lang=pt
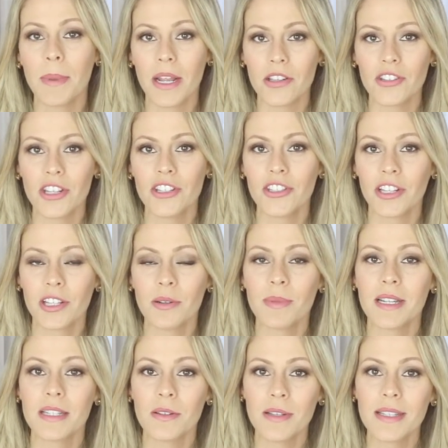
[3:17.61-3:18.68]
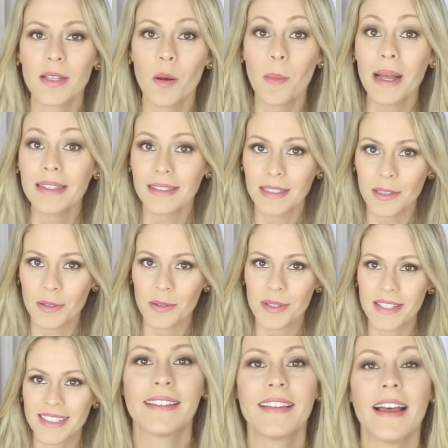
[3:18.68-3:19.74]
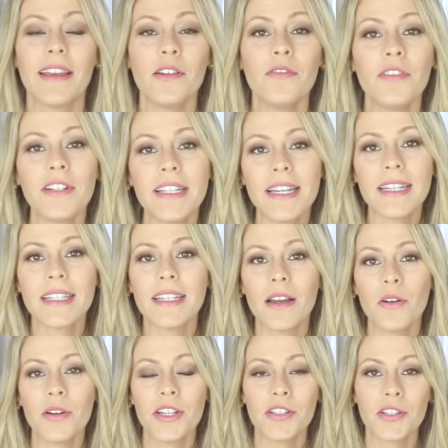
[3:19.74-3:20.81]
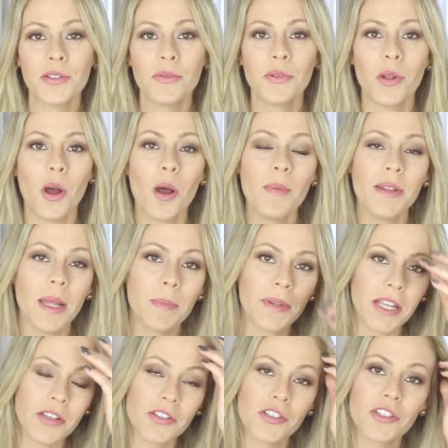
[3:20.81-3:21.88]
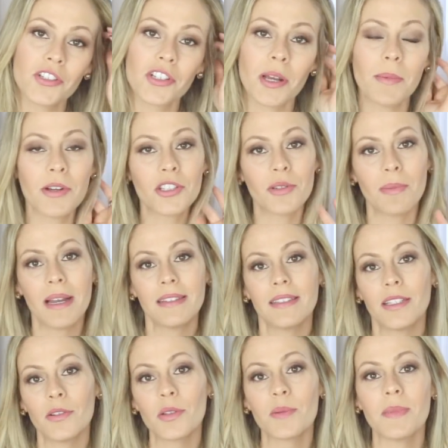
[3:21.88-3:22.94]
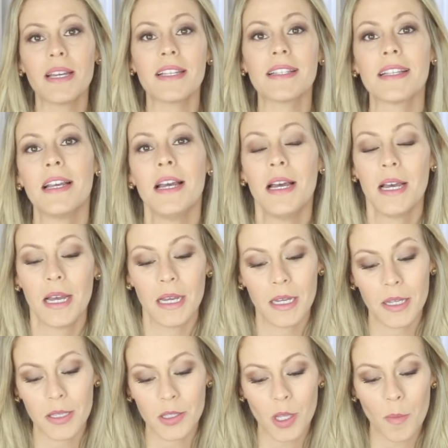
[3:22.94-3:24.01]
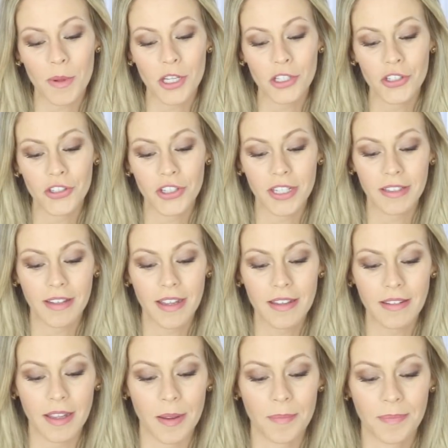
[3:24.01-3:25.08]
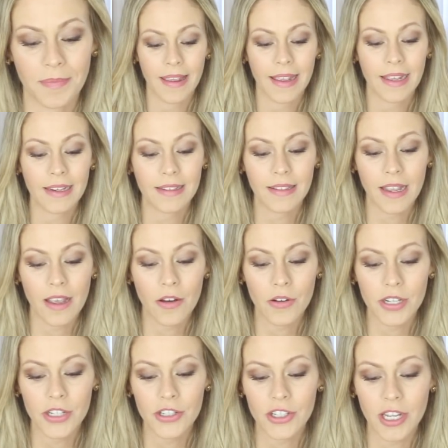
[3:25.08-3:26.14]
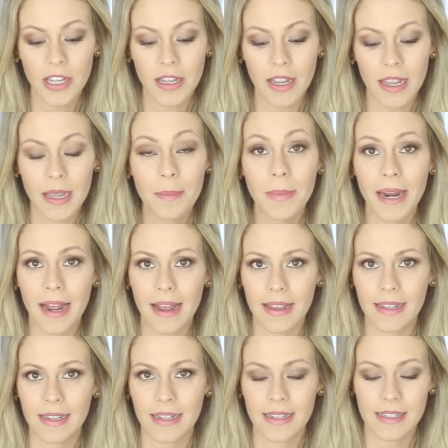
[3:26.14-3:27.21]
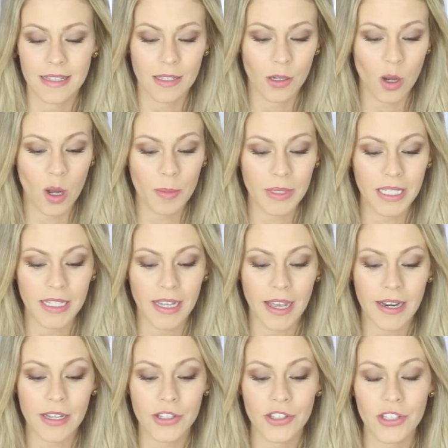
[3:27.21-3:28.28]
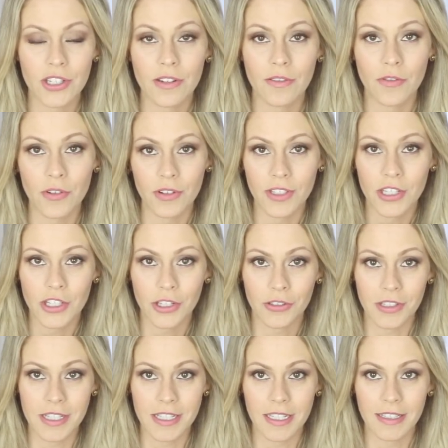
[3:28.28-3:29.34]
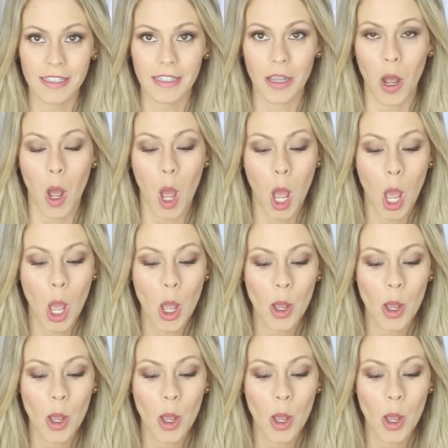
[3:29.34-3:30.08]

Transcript: Pra gente aqui no Brasil é São Mateus. Daí eu vou ler aqui a origem do nome, né? Porque a gente chama de Mateus, mas uh, só pra gente entender. Ele tem a origem hebraica, esse nome que era de. Eu vou deixar tudo escrito aqui, ó.